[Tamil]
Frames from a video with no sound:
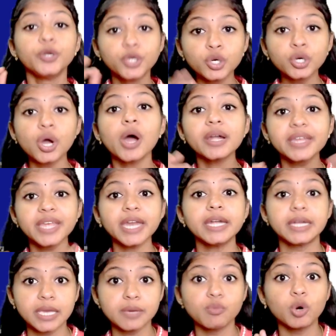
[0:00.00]
டு நாட் கெட்
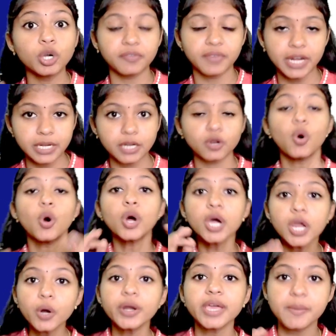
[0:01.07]
டிமோட்டிவேட்டட்
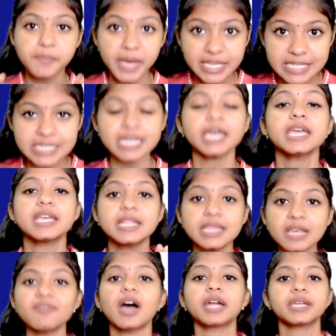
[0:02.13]
உங்களுடைய பெஸ்ட்டை இந்த
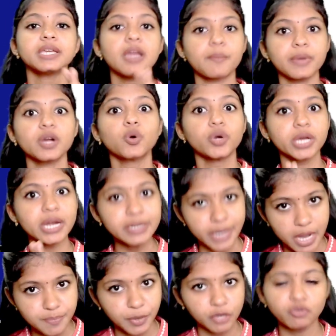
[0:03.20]
வாட்டி நம்ம கொடுக்க
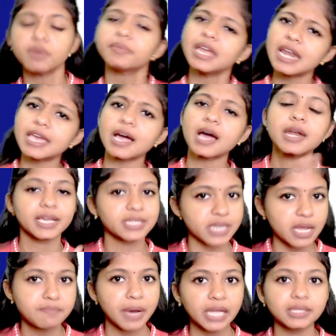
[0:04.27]
ட்ரை பண்ணுவோம் இல்லையா நெக்ஸ்ட்
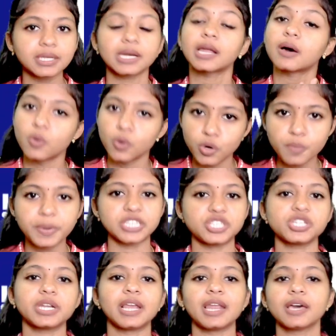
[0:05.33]
டைம் பார்த்துக்கலாம் ஒன்றும்
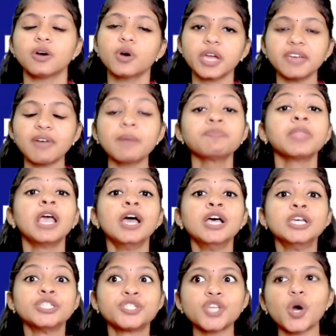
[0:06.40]
பிரச்சனை இல்லை ஓகேவா
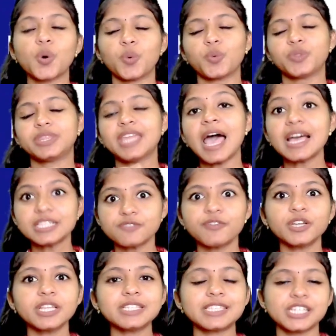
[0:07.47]
ஸோ தேட்ஸ்
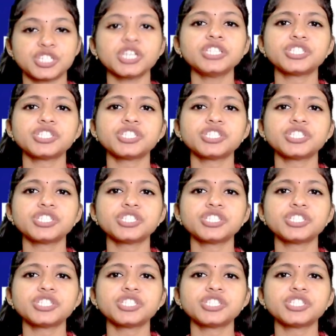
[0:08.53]
ஃபார் த செஷன்